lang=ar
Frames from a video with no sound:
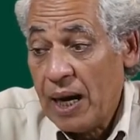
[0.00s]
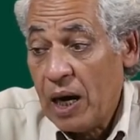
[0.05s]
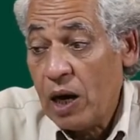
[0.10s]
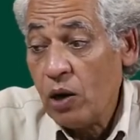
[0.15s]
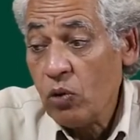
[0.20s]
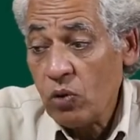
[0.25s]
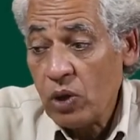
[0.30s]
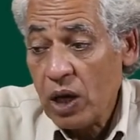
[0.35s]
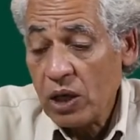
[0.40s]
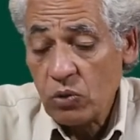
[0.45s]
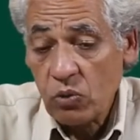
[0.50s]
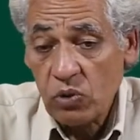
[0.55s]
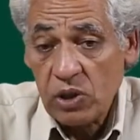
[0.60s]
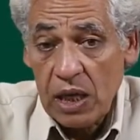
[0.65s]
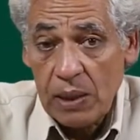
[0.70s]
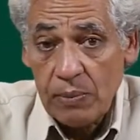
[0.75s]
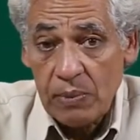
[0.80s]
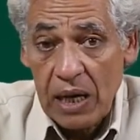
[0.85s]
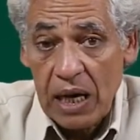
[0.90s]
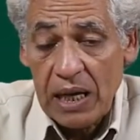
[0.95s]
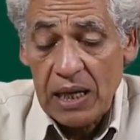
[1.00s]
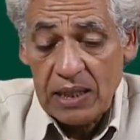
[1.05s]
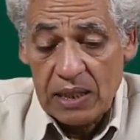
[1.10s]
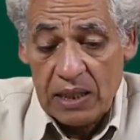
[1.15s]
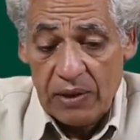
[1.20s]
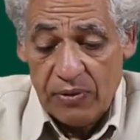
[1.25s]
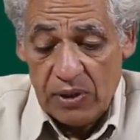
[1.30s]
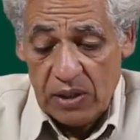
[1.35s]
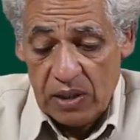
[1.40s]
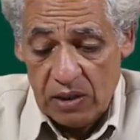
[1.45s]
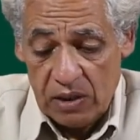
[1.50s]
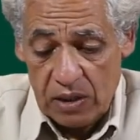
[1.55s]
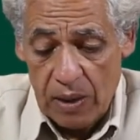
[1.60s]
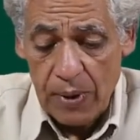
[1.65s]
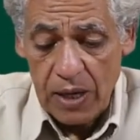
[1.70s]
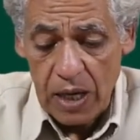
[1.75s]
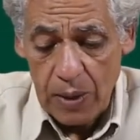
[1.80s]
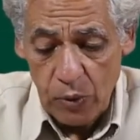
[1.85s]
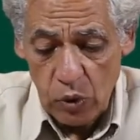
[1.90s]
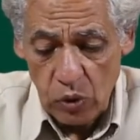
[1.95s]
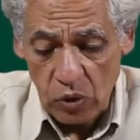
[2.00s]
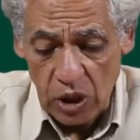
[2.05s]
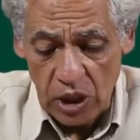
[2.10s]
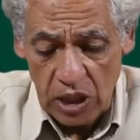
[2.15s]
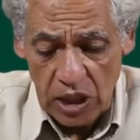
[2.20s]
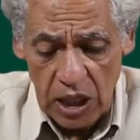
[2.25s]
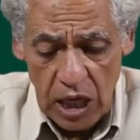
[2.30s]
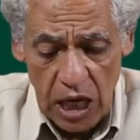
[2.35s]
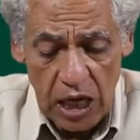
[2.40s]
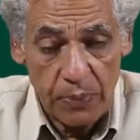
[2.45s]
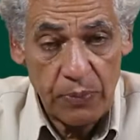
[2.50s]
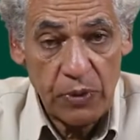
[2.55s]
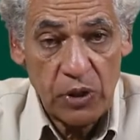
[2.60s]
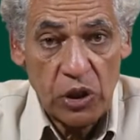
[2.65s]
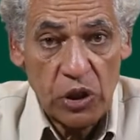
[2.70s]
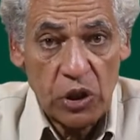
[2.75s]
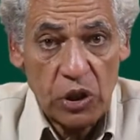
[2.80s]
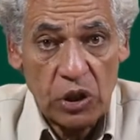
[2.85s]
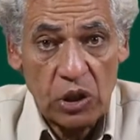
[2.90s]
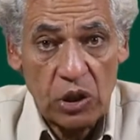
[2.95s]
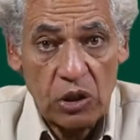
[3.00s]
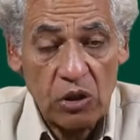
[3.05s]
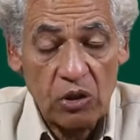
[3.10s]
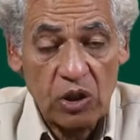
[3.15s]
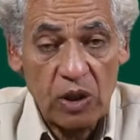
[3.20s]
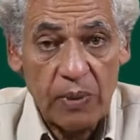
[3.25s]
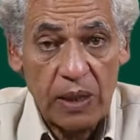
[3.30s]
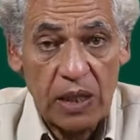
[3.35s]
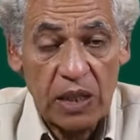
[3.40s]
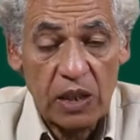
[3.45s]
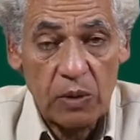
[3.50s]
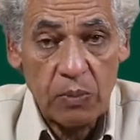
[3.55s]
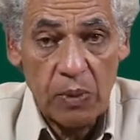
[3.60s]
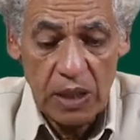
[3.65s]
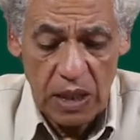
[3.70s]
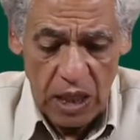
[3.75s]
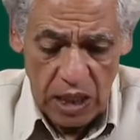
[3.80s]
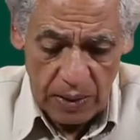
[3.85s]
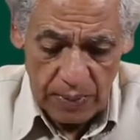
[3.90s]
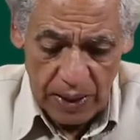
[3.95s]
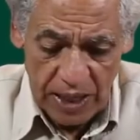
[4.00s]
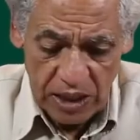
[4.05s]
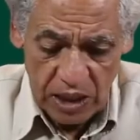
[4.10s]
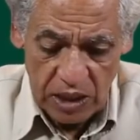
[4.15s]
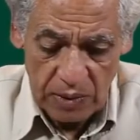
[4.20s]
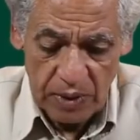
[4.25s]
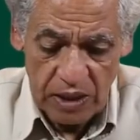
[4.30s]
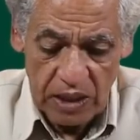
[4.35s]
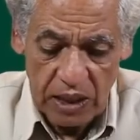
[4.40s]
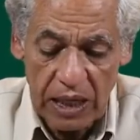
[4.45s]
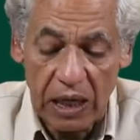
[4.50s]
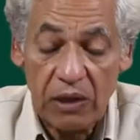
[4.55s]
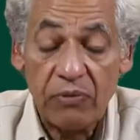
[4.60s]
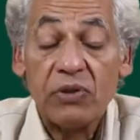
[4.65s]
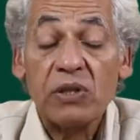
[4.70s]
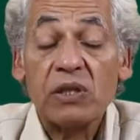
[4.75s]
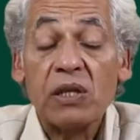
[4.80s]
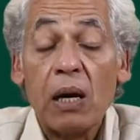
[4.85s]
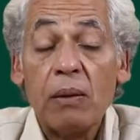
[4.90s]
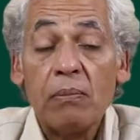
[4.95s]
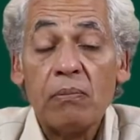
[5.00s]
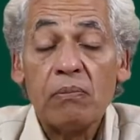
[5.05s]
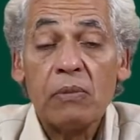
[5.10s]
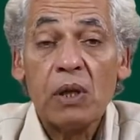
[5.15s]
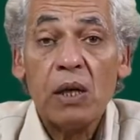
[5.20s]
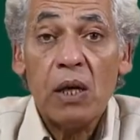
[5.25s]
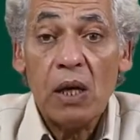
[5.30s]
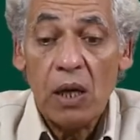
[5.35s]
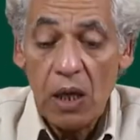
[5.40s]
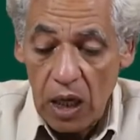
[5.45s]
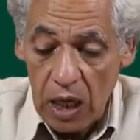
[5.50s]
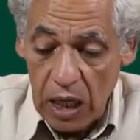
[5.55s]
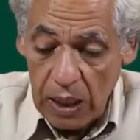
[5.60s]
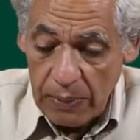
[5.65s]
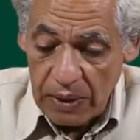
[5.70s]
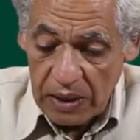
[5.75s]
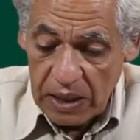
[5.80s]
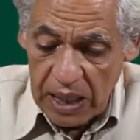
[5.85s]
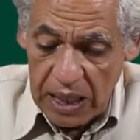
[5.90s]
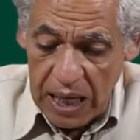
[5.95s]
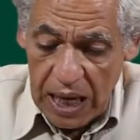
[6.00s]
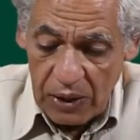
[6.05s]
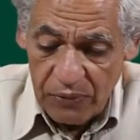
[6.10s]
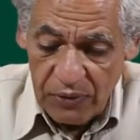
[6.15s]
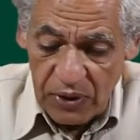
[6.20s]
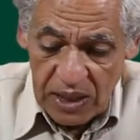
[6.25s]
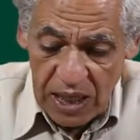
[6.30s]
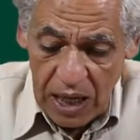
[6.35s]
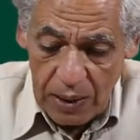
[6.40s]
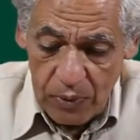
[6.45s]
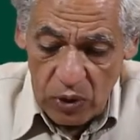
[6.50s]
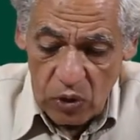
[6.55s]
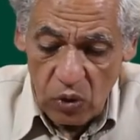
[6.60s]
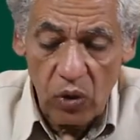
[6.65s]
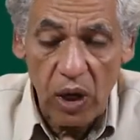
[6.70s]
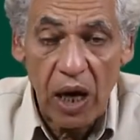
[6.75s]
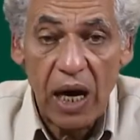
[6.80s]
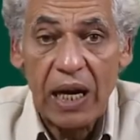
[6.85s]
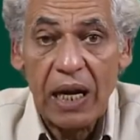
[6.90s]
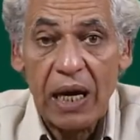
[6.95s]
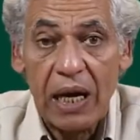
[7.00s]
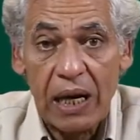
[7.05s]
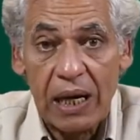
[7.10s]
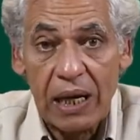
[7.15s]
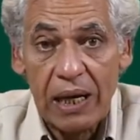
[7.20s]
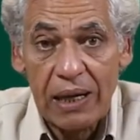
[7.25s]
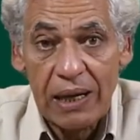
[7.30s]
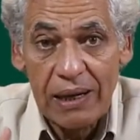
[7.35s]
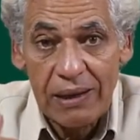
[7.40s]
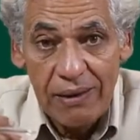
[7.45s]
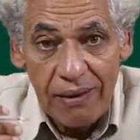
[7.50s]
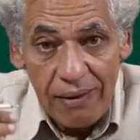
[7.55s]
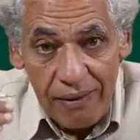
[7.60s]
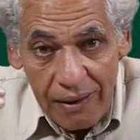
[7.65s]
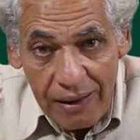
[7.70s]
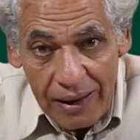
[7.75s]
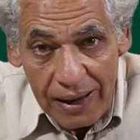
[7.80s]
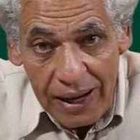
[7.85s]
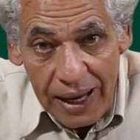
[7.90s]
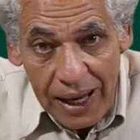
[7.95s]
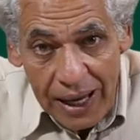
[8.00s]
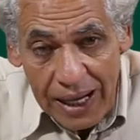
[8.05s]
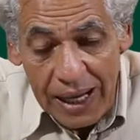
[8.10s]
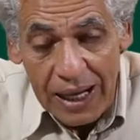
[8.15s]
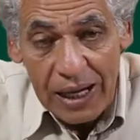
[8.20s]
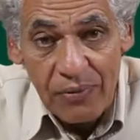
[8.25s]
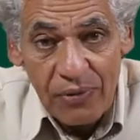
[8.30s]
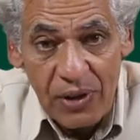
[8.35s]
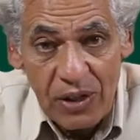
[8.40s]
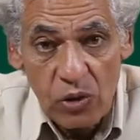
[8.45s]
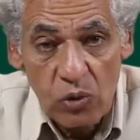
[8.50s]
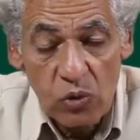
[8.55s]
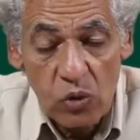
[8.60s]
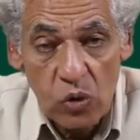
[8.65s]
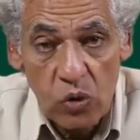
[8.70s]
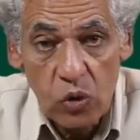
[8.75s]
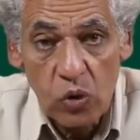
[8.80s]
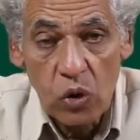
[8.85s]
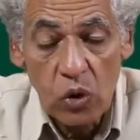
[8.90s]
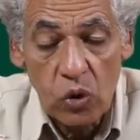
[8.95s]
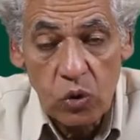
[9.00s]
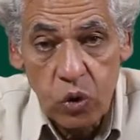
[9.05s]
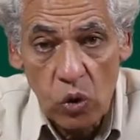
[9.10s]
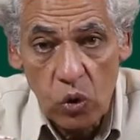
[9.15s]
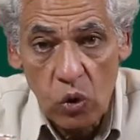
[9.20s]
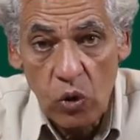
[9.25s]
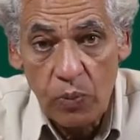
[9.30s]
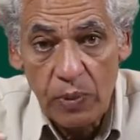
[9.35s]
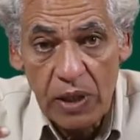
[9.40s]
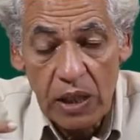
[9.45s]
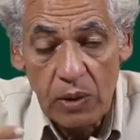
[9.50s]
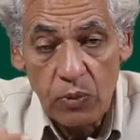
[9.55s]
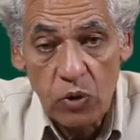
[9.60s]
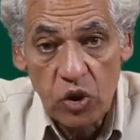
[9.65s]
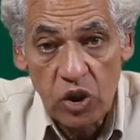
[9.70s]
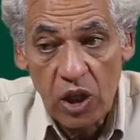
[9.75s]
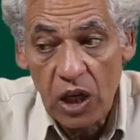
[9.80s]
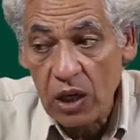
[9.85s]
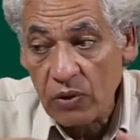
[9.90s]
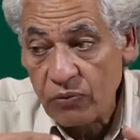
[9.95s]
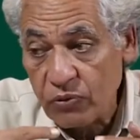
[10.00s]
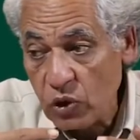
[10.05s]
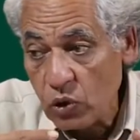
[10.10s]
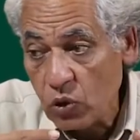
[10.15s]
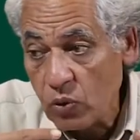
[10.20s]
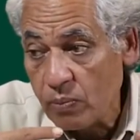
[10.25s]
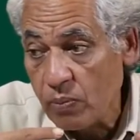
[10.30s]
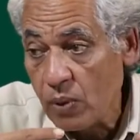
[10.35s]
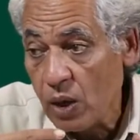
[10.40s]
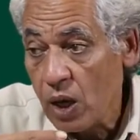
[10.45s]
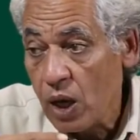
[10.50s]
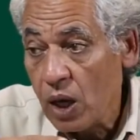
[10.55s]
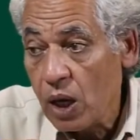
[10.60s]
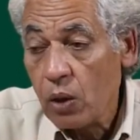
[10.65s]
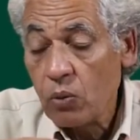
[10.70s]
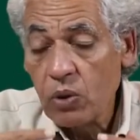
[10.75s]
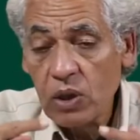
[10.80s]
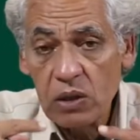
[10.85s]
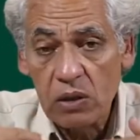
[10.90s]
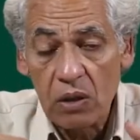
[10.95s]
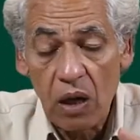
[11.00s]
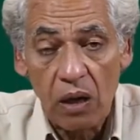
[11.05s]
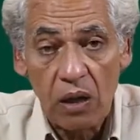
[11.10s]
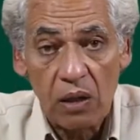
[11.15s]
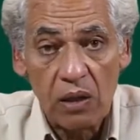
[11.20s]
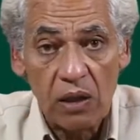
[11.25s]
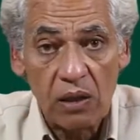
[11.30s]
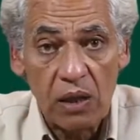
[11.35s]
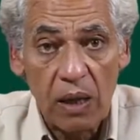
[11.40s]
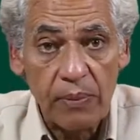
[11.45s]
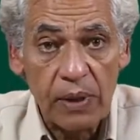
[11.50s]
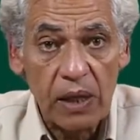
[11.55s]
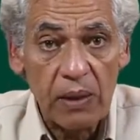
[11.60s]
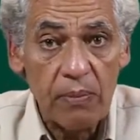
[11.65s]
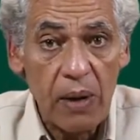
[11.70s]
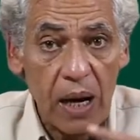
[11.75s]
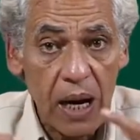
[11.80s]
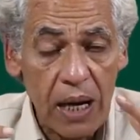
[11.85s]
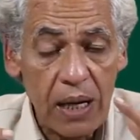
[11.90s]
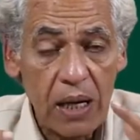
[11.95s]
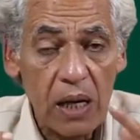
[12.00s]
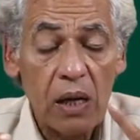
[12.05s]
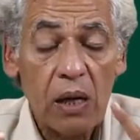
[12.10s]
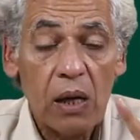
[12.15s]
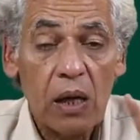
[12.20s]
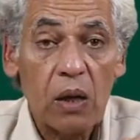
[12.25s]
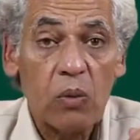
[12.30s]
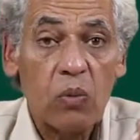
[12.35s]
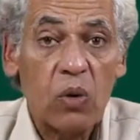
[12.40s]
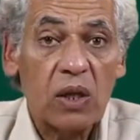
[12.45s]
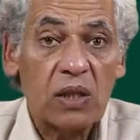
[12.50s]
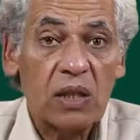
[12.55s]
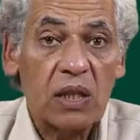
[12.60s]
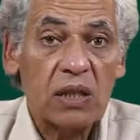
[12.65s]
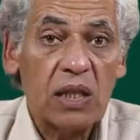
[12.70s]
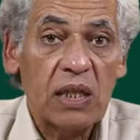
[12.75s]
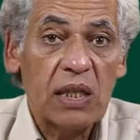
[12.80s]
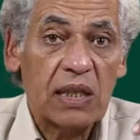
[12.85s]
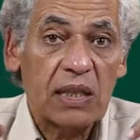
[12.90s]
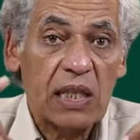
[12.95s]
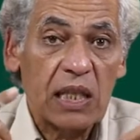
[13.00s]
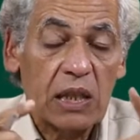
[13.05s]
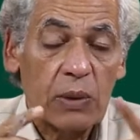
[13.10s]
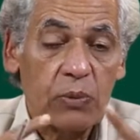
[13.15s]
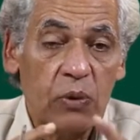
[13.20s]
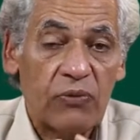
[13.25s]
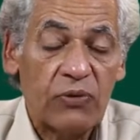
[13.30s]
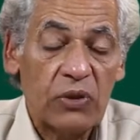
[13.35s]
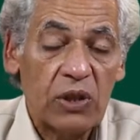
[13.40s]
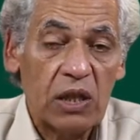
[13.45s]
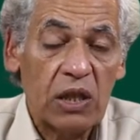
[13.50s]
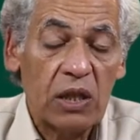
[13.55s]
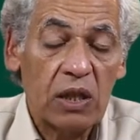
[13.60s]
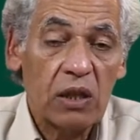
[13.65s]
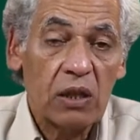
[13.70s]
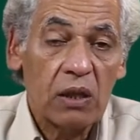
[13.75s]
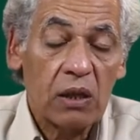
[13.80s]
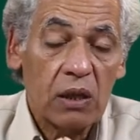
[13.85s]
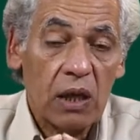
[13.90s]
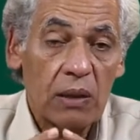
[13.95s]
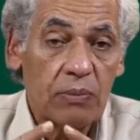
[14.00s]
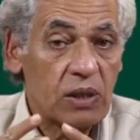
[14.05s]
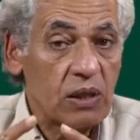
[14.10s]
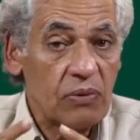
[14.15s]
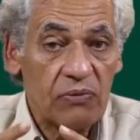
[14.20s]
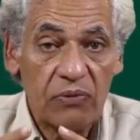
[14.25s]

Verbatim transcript: او ادو قدام انا استفدت 8 مليون جنيه 40 القيمه الاسميه يبقى عندي 200 الف سهم ال الف سهم دول انا الحلقه اللي فاتت قلت لكم مين المشترك فيهم لو انت قريت التمرين معايا المؤسسين اكتتبوا فيه 50%